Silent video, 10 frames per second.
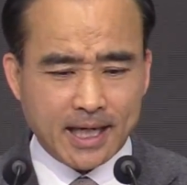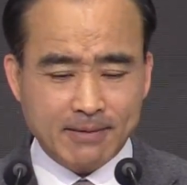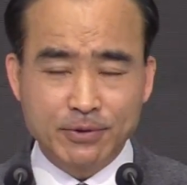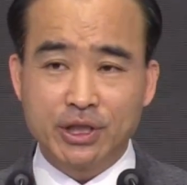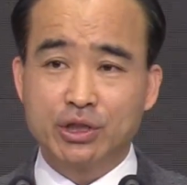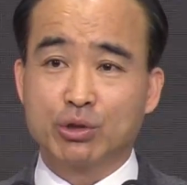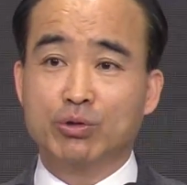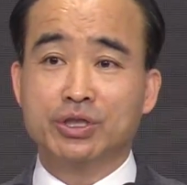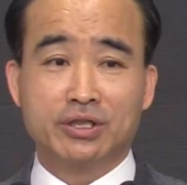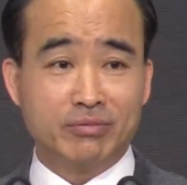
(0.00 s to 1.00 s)
아무리
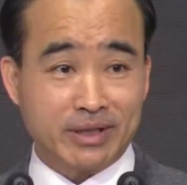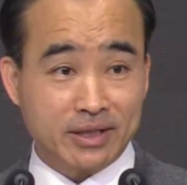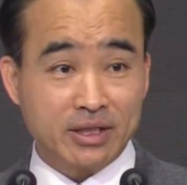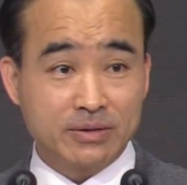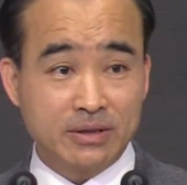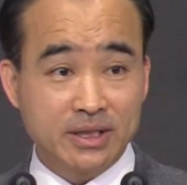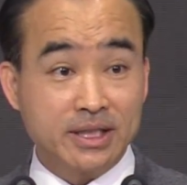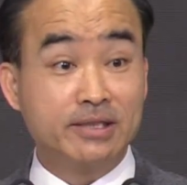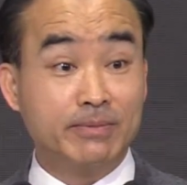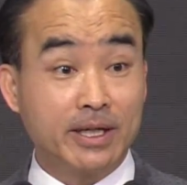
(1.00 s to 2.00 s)
좋은 일을 만나도
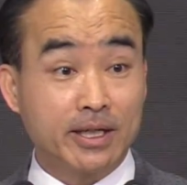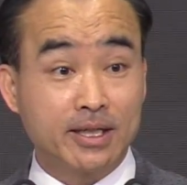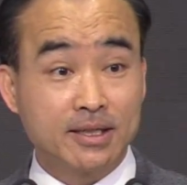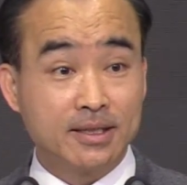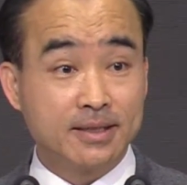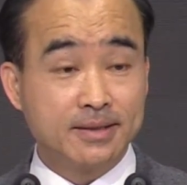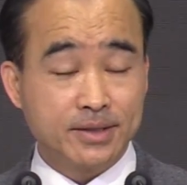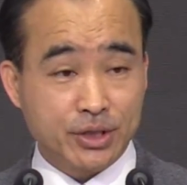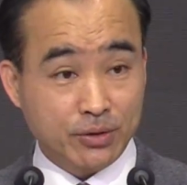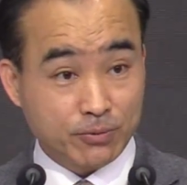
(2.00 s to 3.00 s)
잊지 마라.
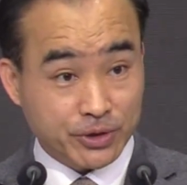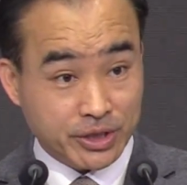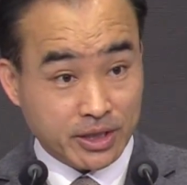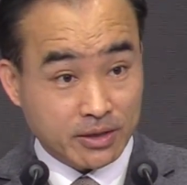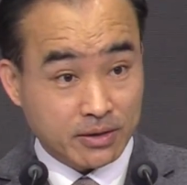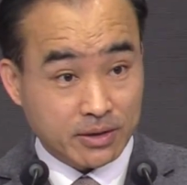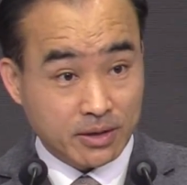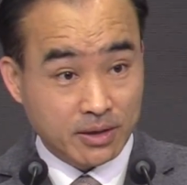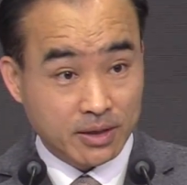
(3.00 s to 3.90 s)
천국이 있다는 걸.